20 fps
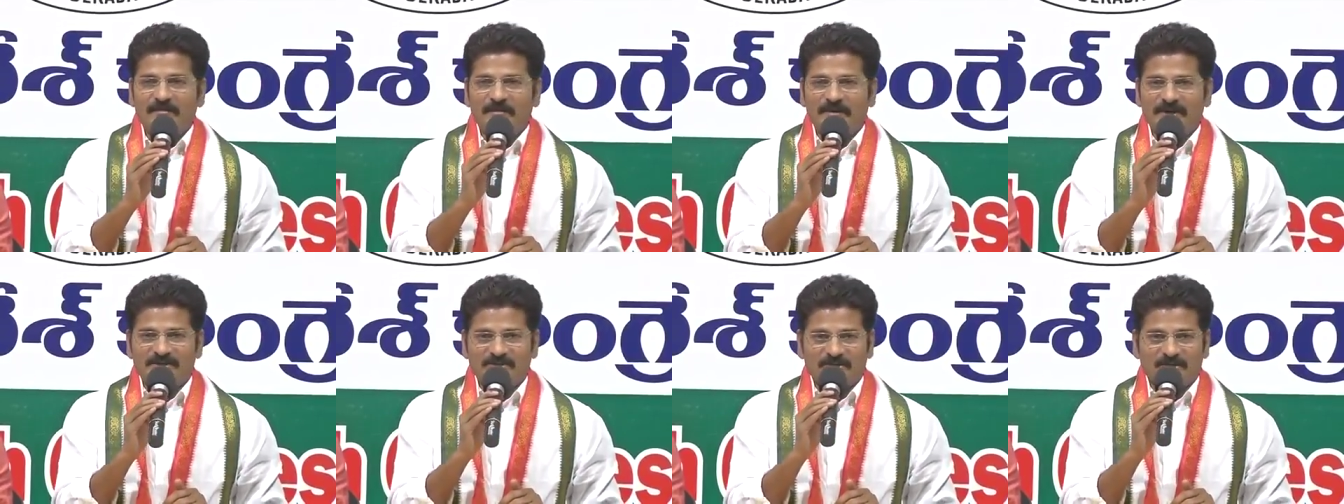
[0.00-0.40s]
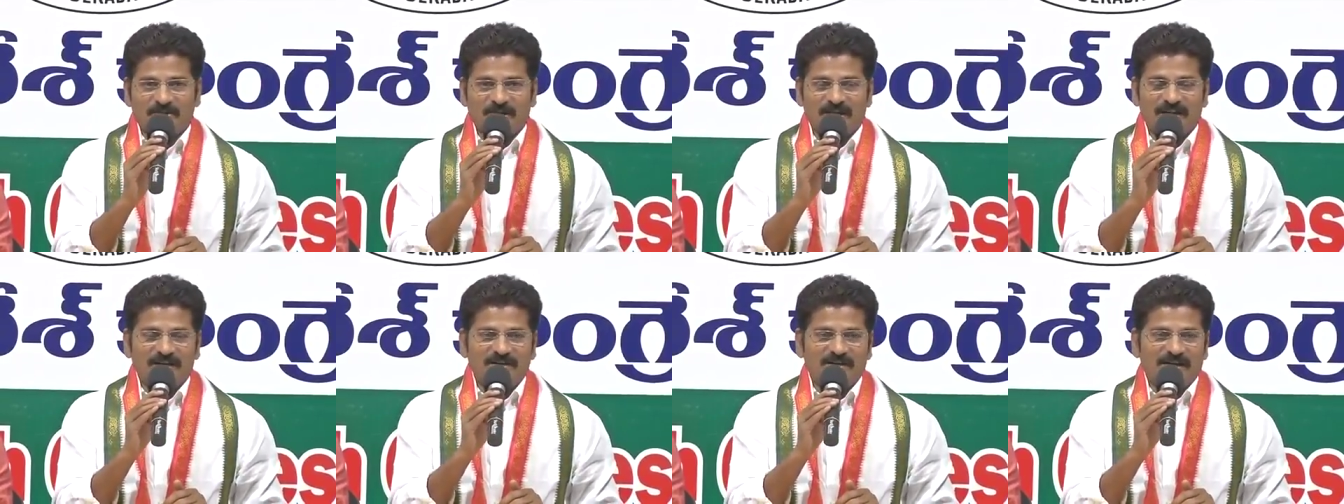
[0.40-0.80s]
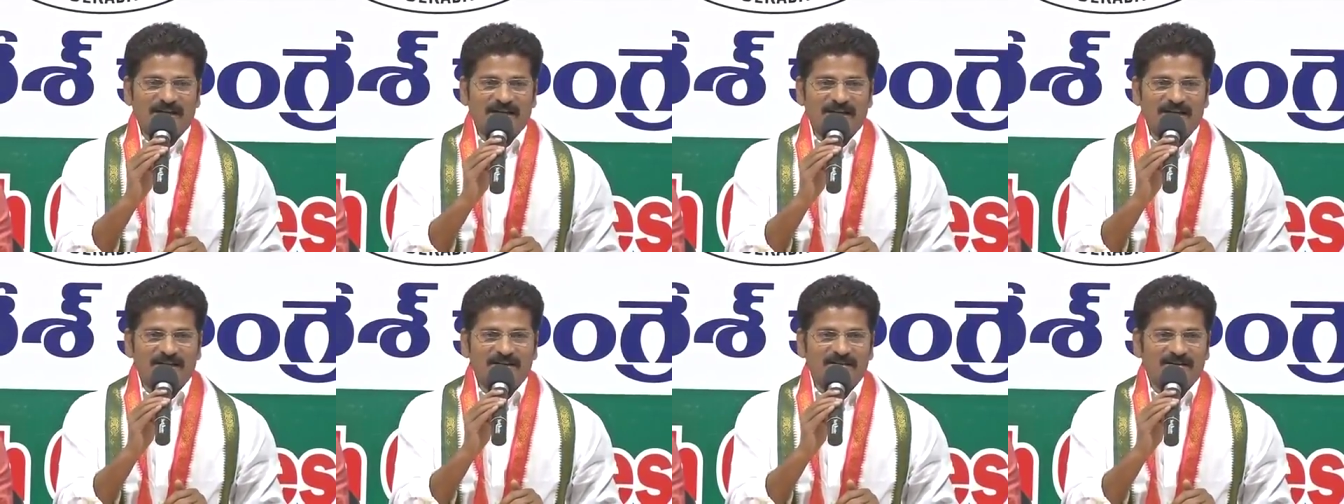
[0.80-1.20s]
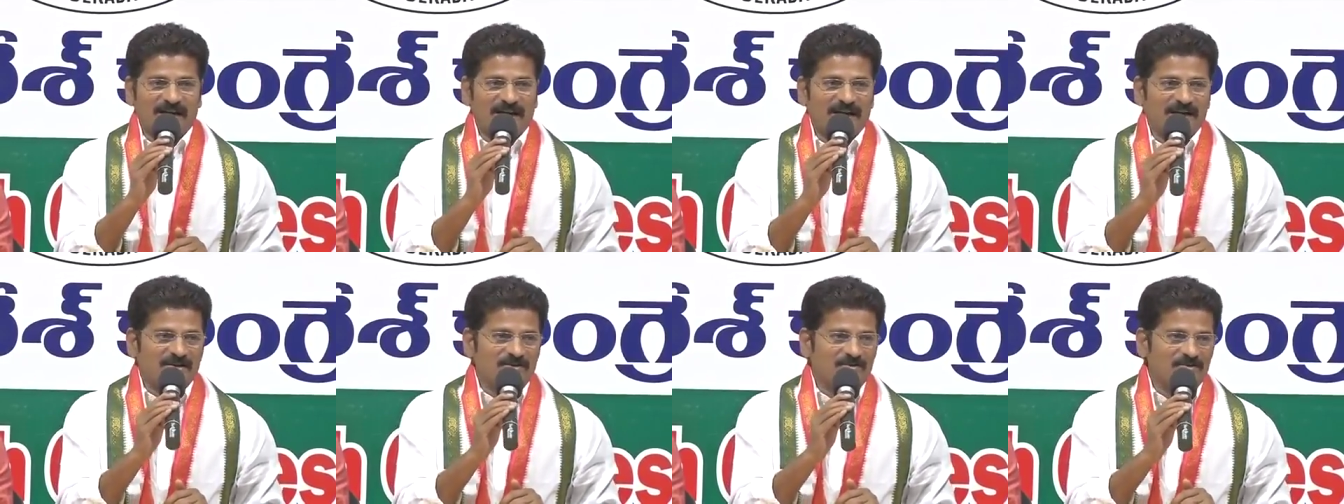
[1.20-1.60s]
మెట్రో రైల్ లేఖలు
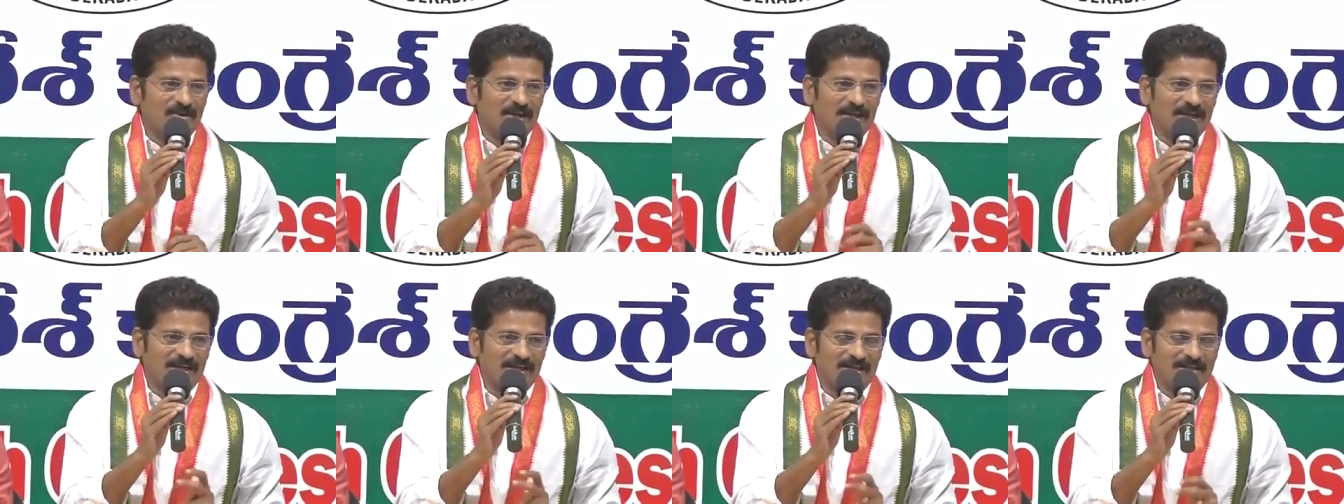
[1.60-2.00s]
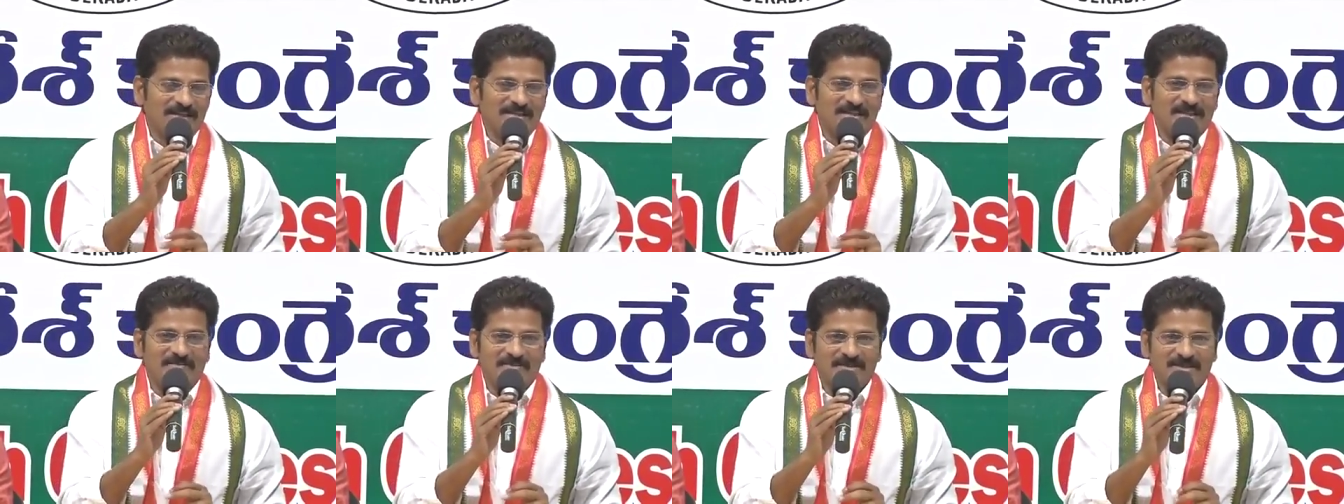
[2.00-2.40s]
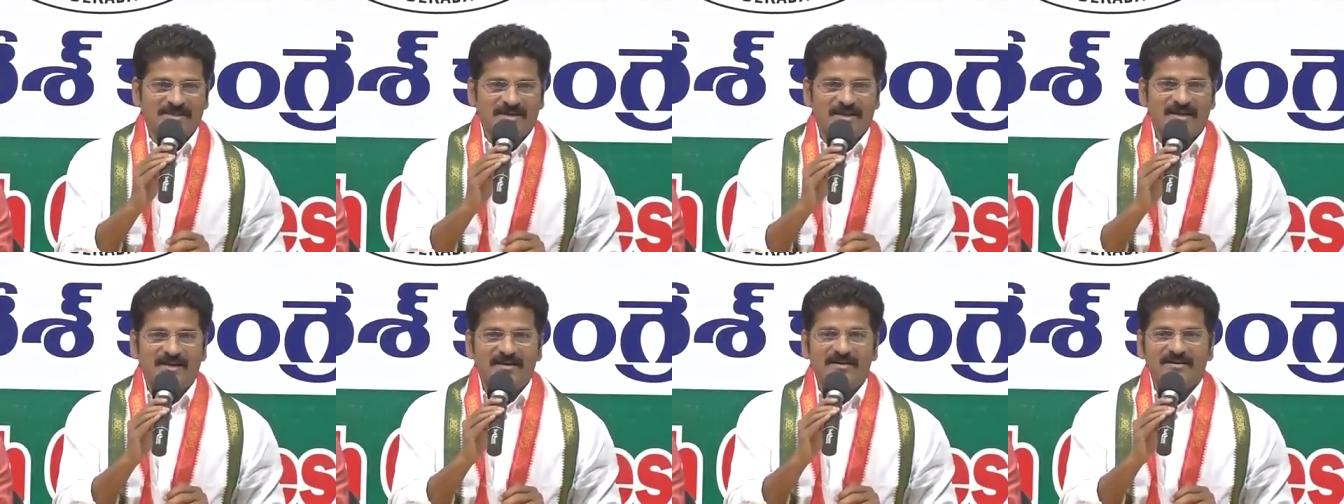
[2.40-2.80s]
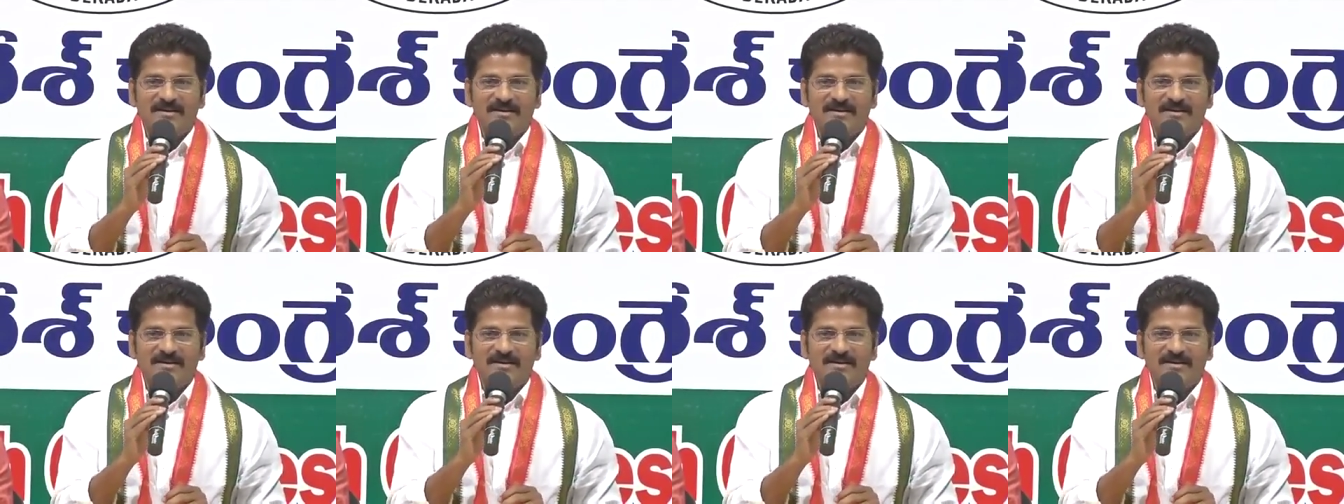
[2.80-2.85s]
రాయడం కూడా ఎలాంటి సంస్థ